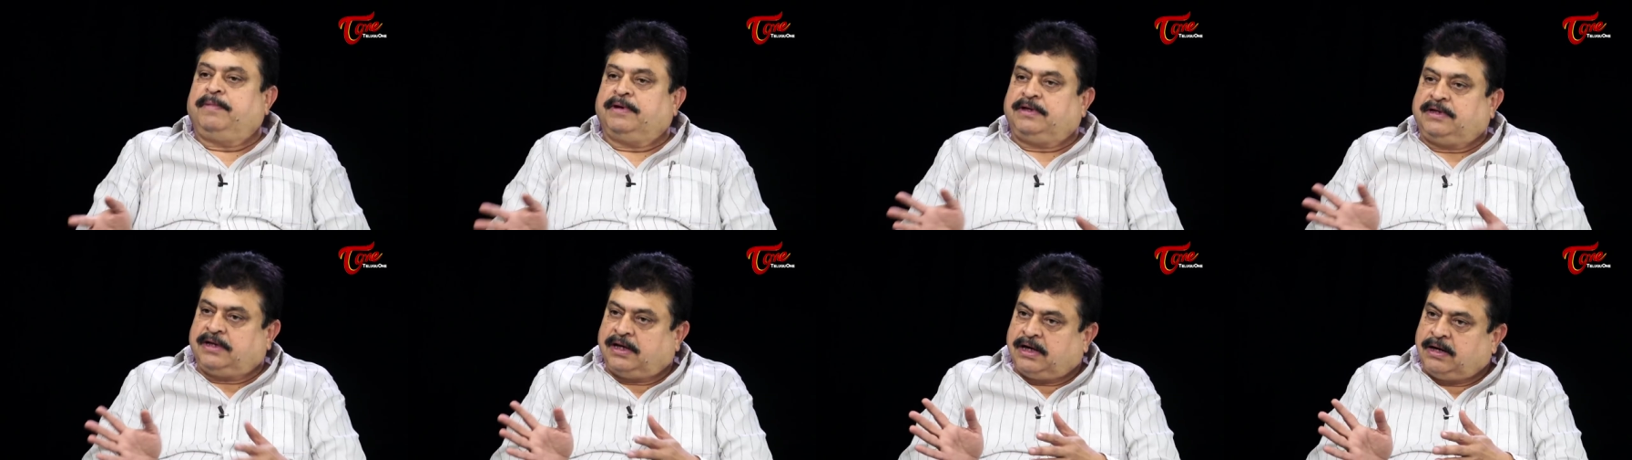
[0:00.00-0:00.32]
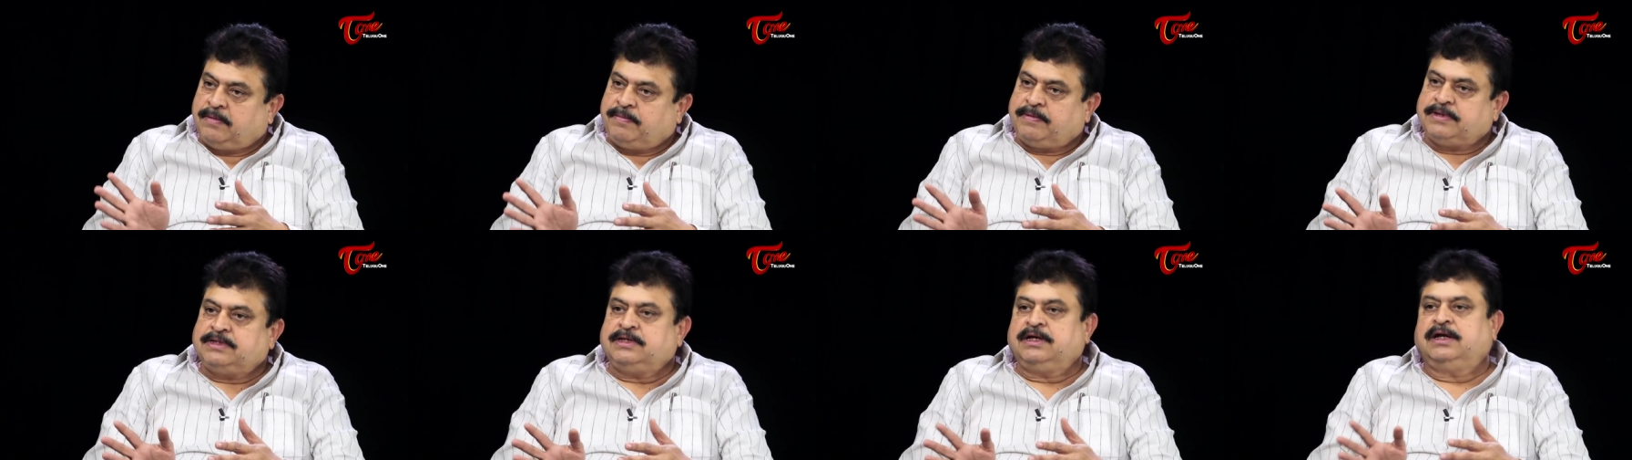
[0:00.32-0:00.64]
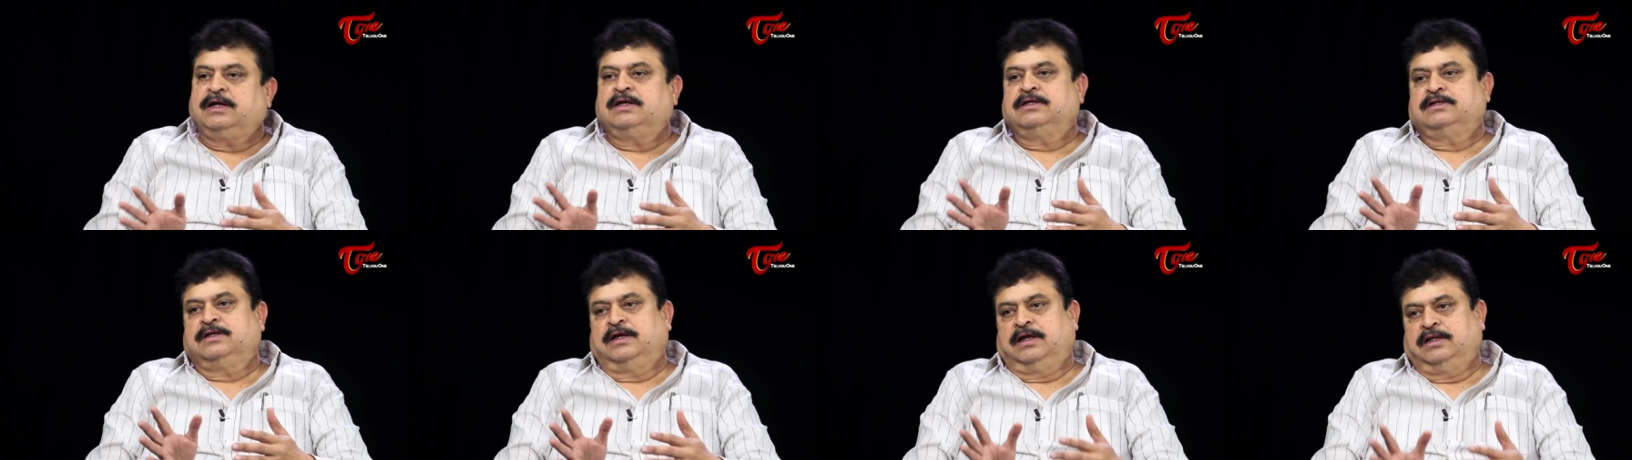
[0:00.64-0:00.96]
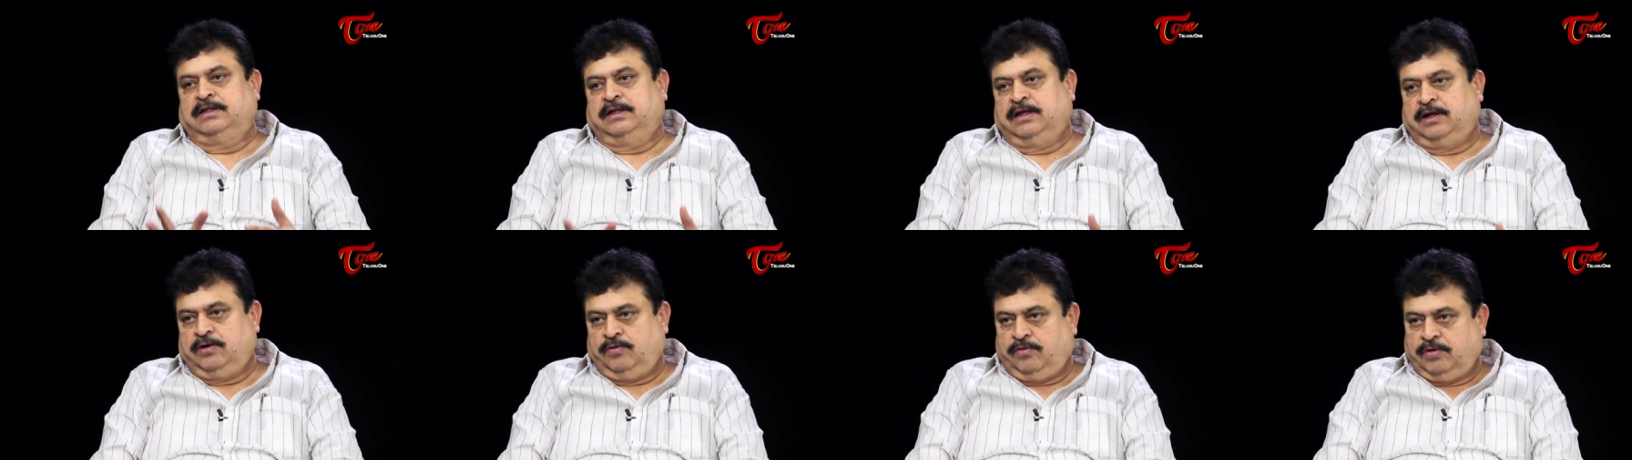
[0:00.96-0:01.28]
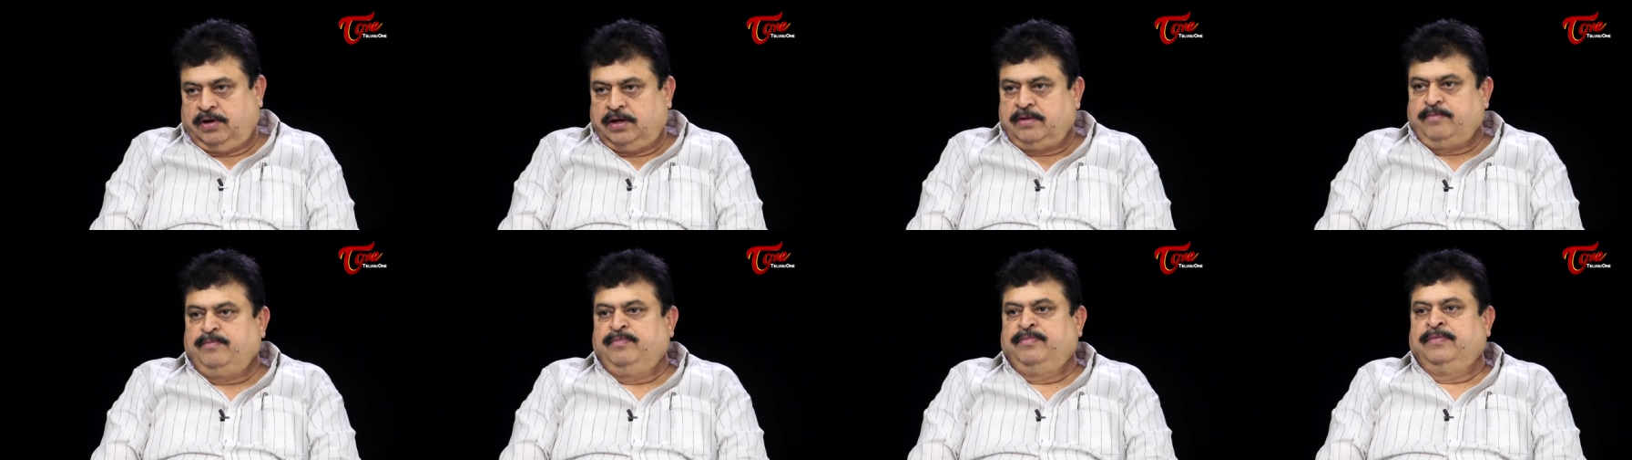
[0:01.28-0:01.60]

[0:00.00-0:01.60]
ప్రచార ప్రసార సాధనాలు కూడా